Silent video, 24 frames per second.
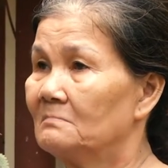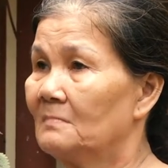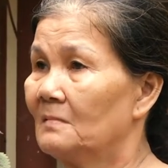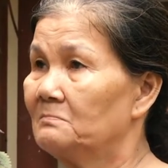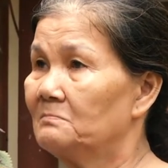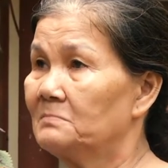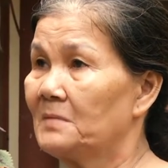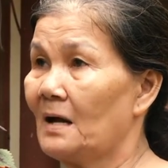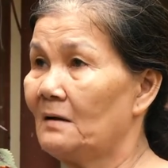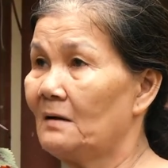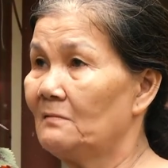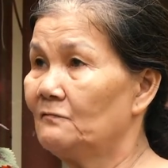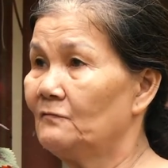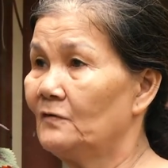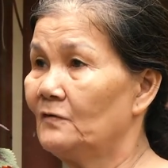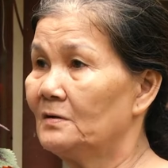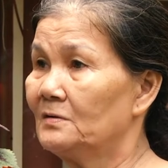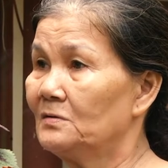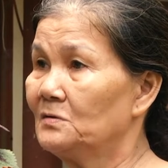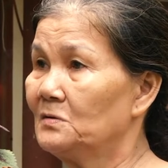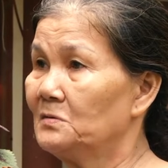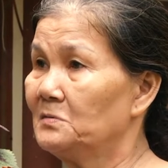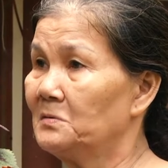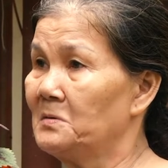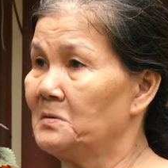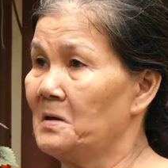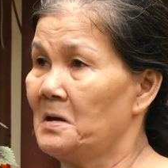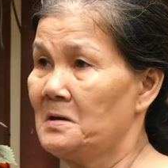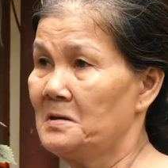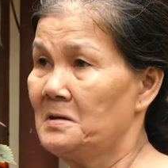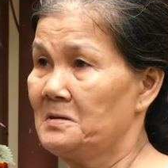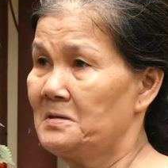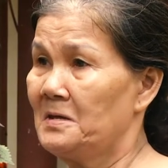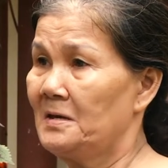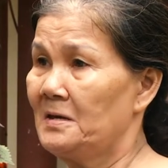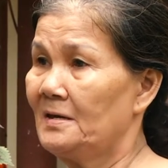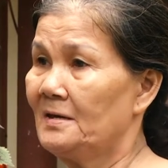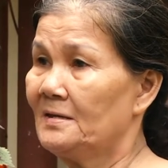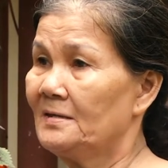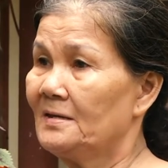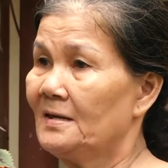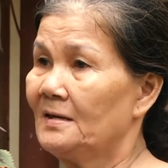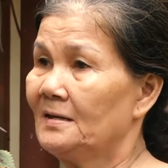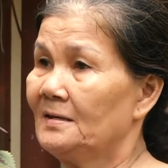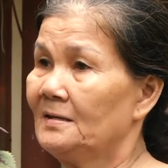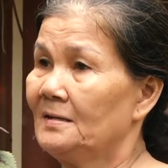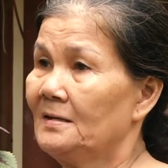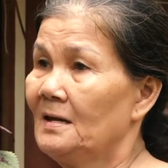không đâu phải nó dễ
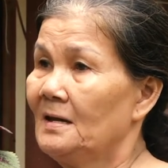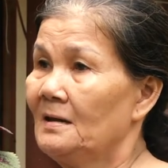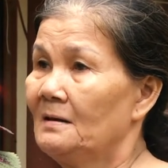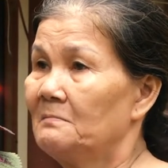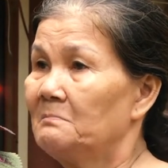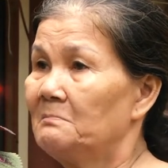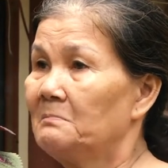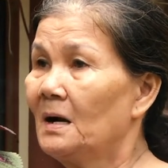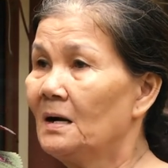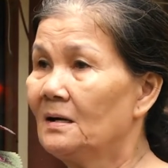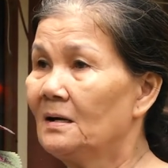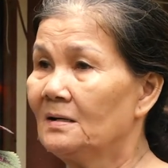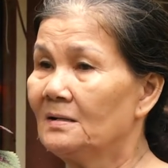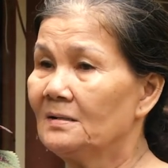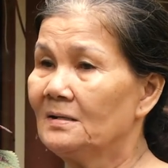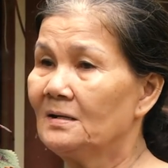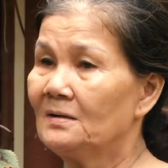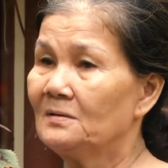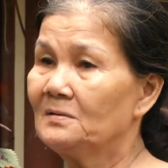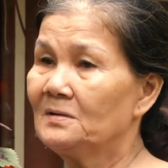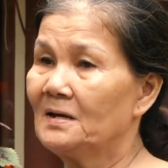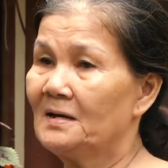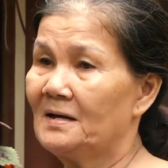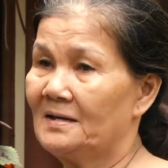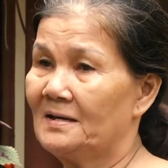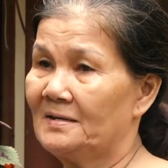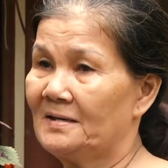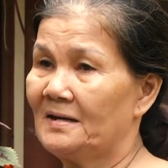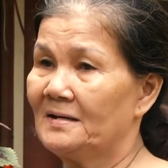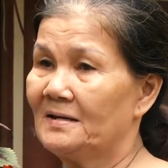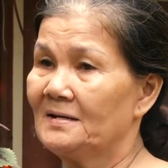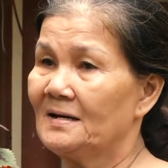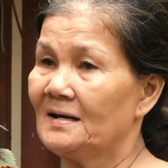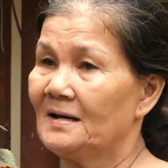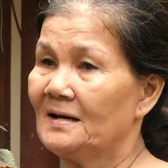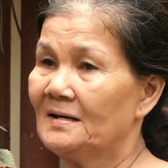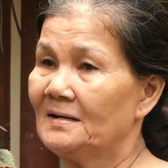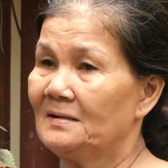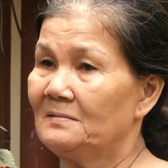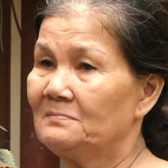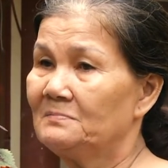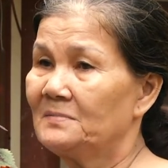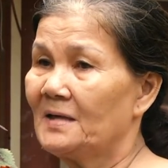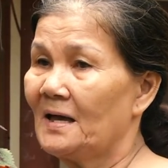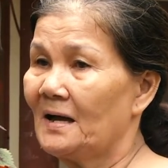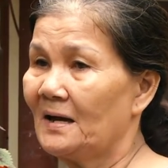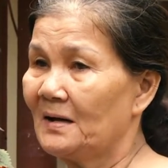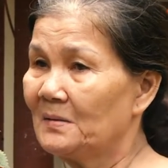chi bưng vô giờ chán
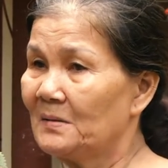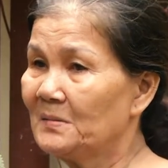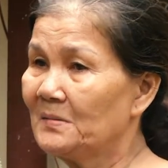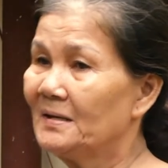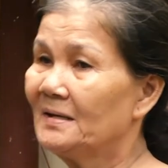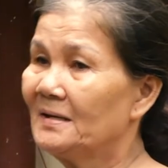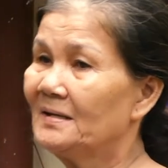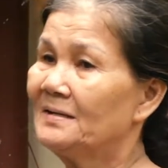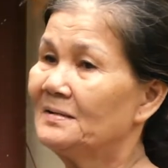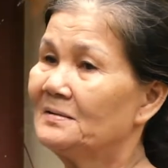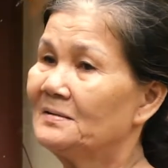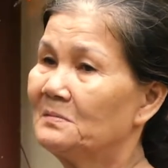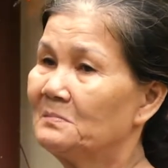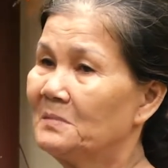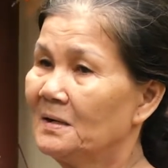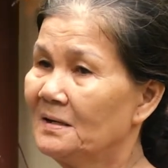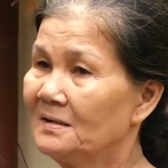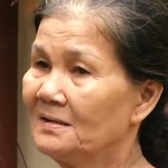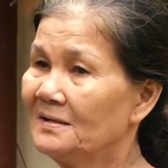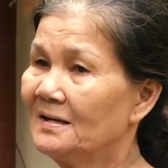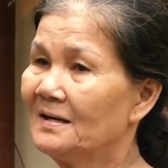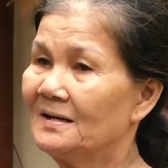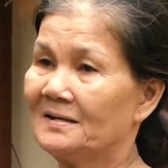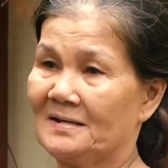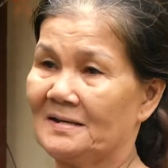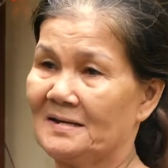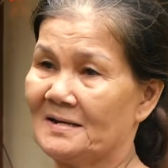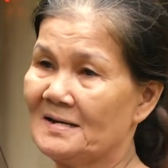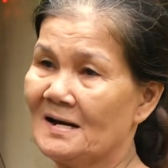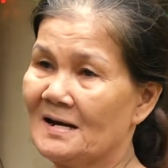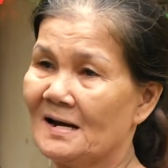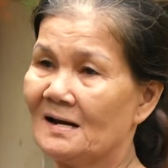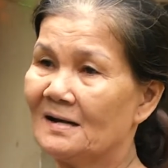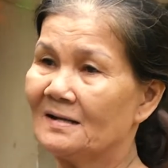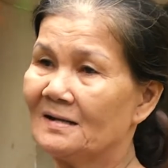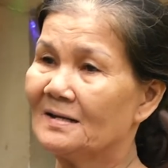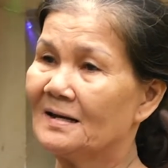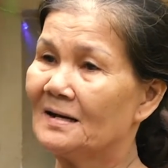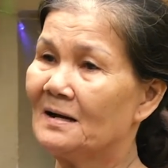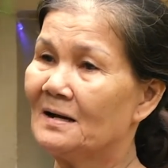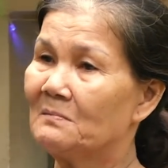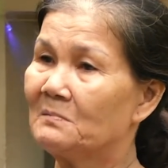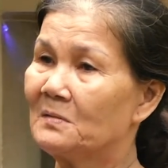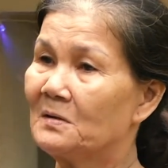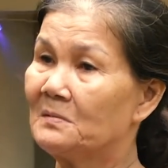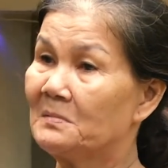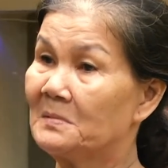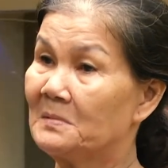cơm giáo đi rồi bưng giờ chán hết chứ
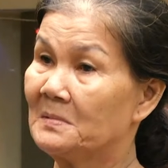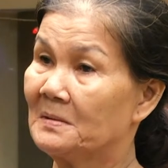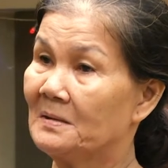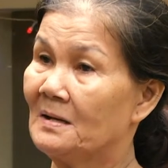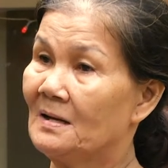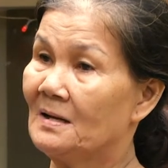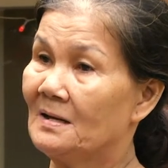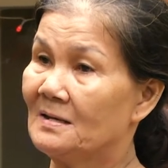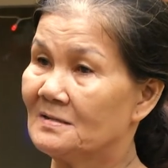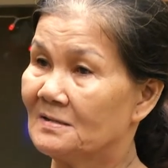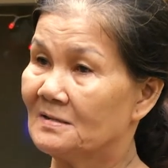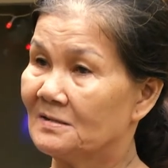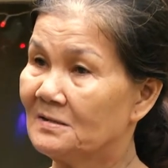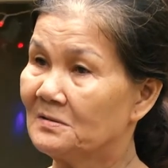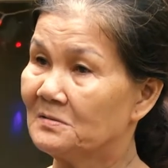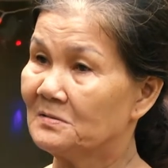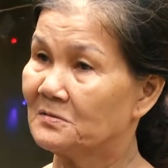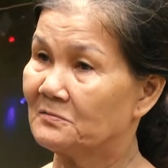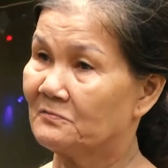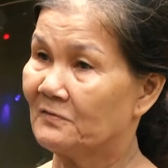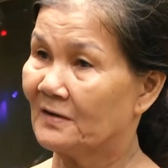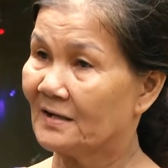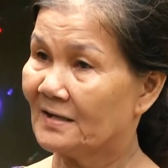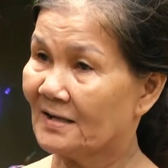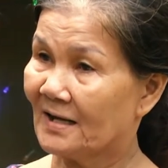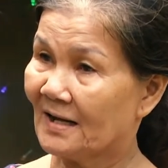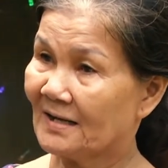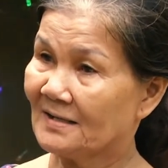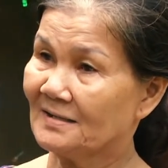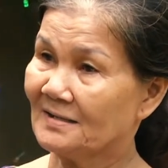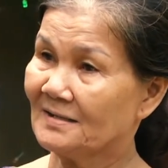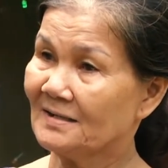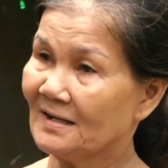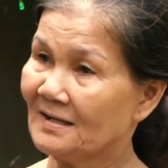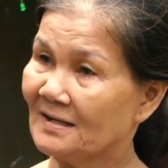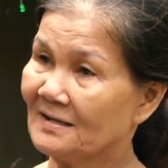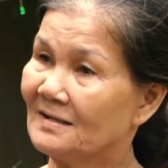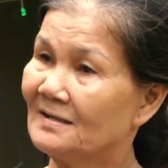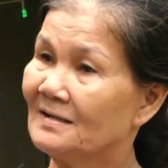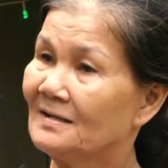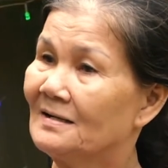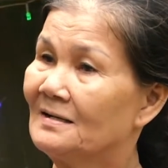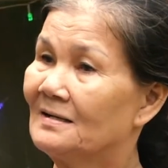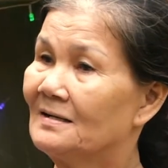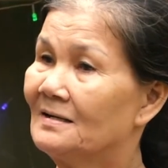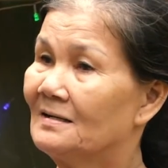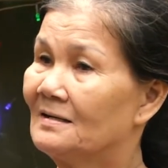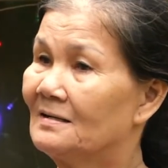không có rồi phải canh
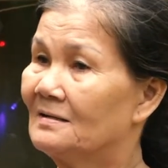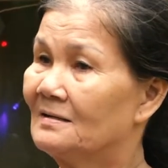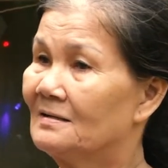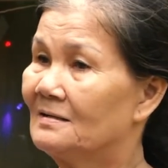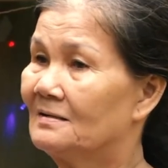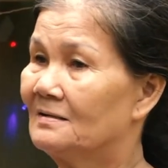chừng ờ,